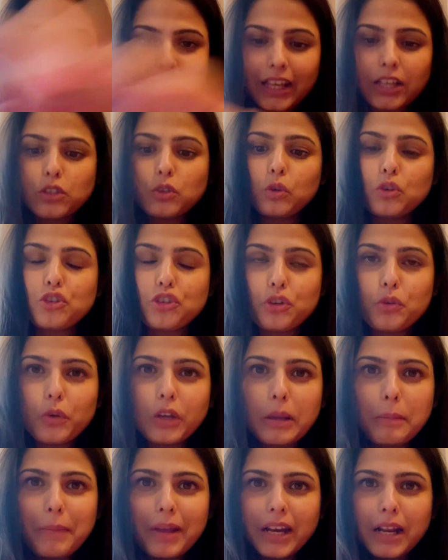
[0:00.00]
क्या सोच रही हूँ
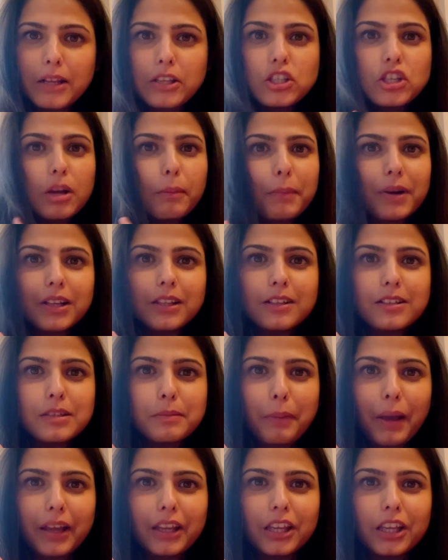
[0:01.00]
कि मैं ना ज़बरदस्त
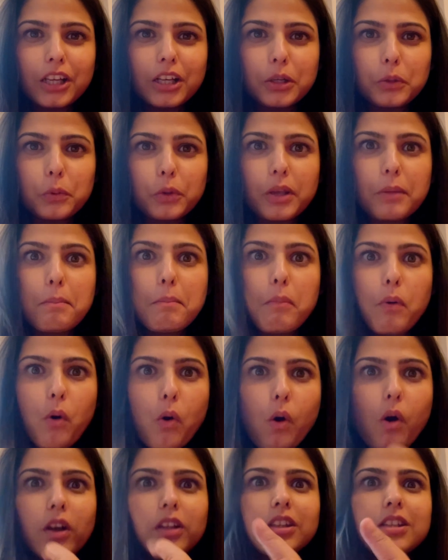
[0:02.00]
पैकिंग करूँगी
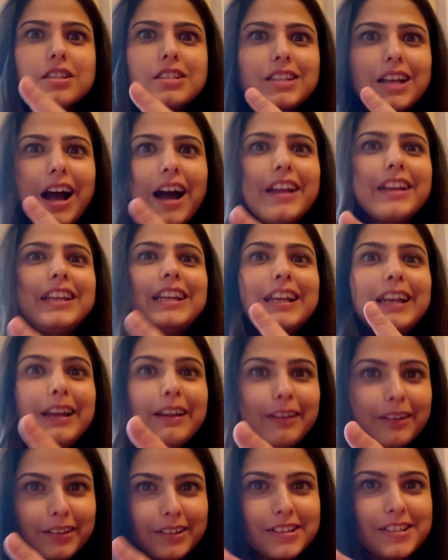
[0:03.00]
बहुत सारी
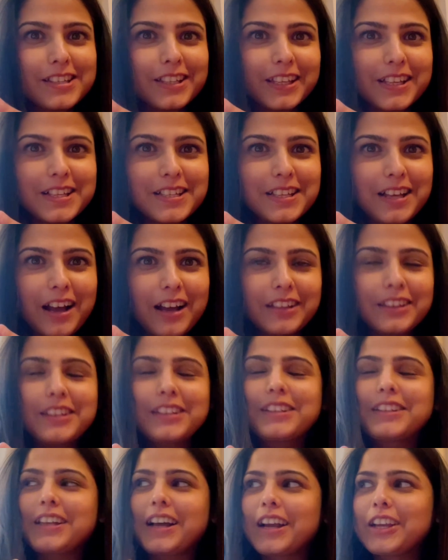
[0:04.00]
लेयर्स के साथ
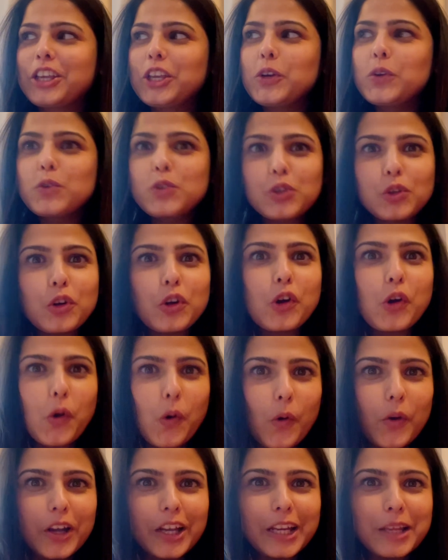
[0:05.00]
ताकि उसको
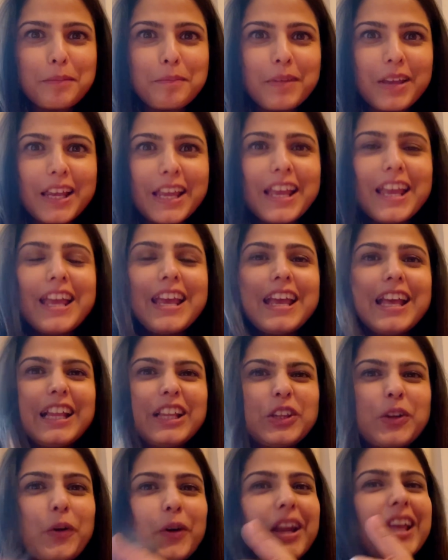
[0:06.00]
खोलने में
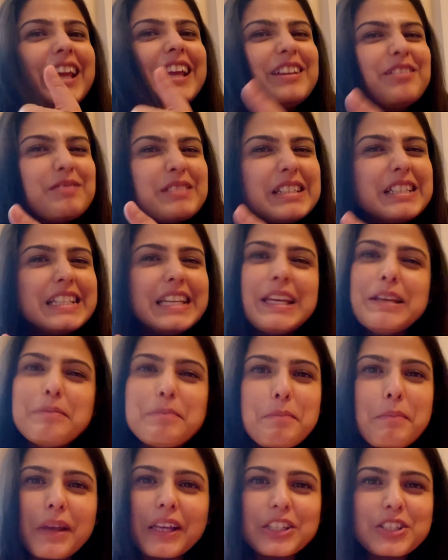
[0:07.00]
थोड़ी
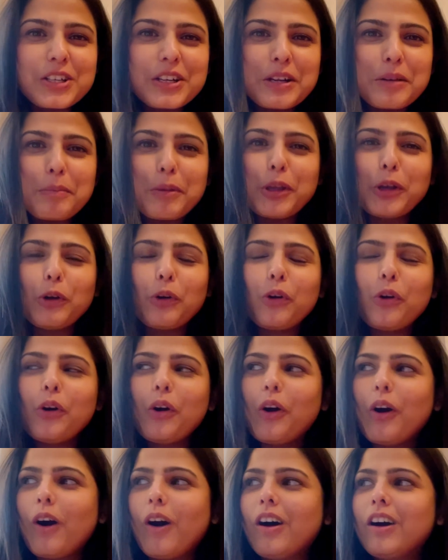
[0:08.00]
इम्पेशेंट भी हो
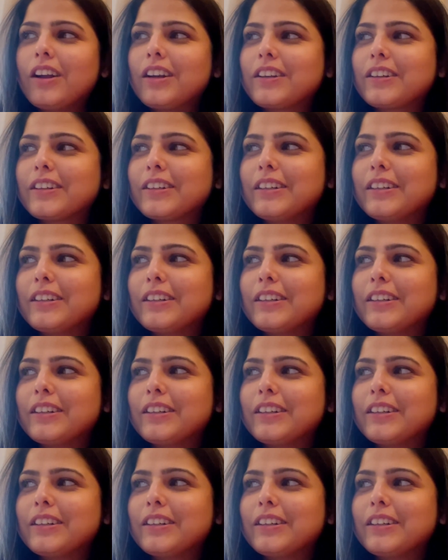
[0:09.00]
और